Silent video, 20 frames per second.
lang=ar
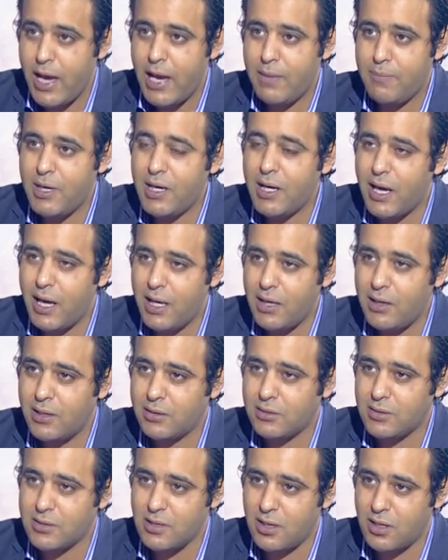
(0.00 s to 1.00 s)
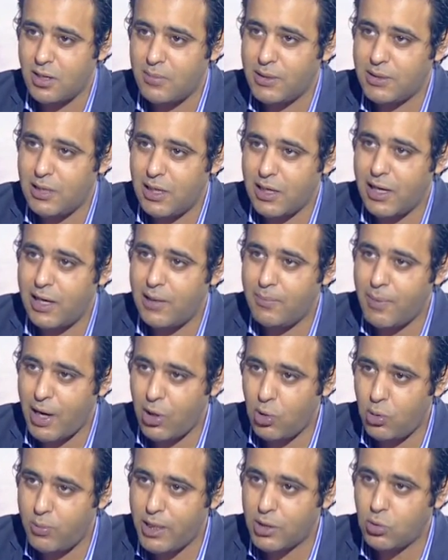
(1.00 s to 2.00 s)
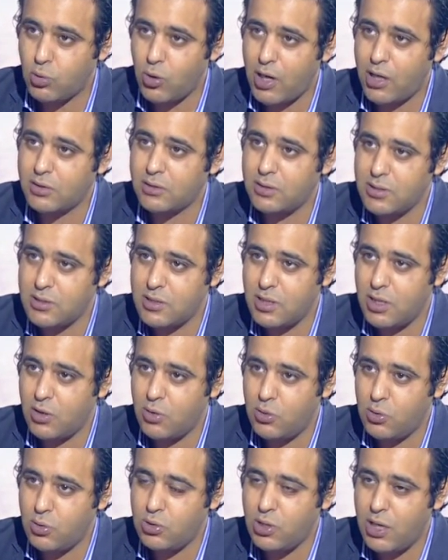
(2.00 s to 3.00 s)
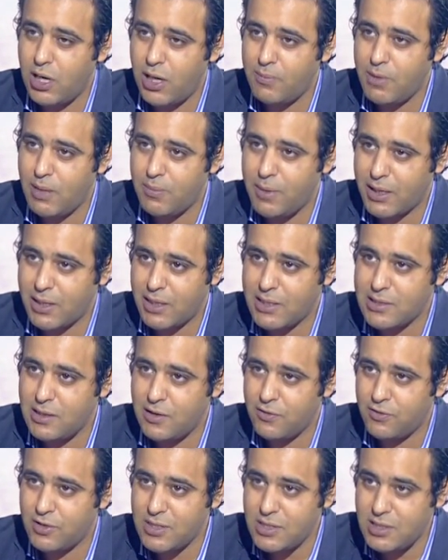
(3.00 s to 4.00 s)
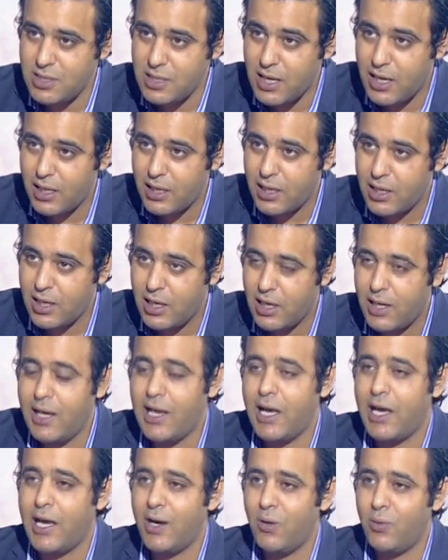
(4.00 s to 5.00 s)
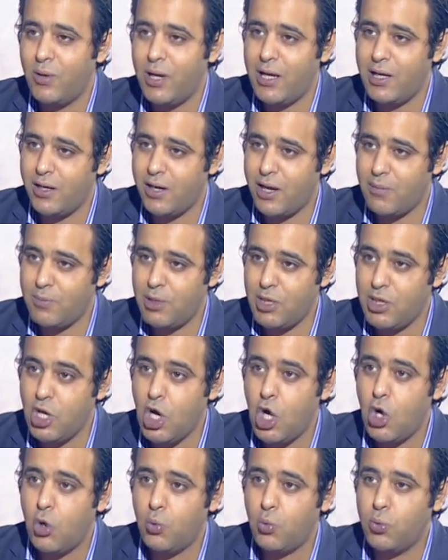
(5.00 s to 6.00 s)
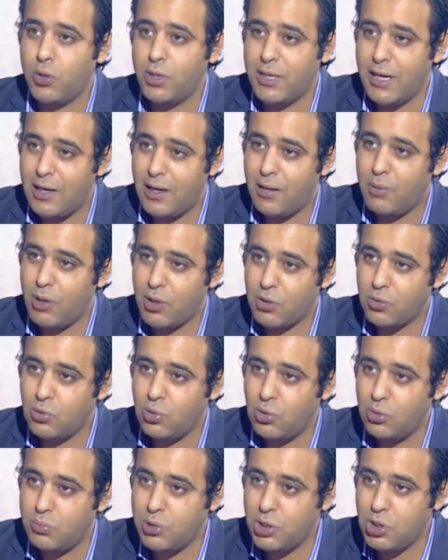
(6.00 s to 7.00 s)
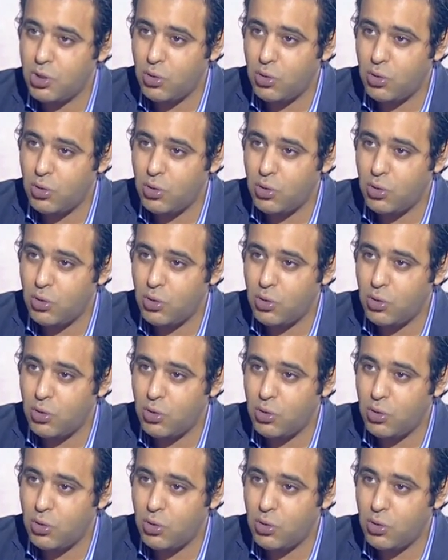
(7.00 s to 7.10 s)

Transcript: من اين تسربت تلك المعلومات وخط سير جنود الامن المركزي في سينا الى هؤلاء الارهابيين وده برضو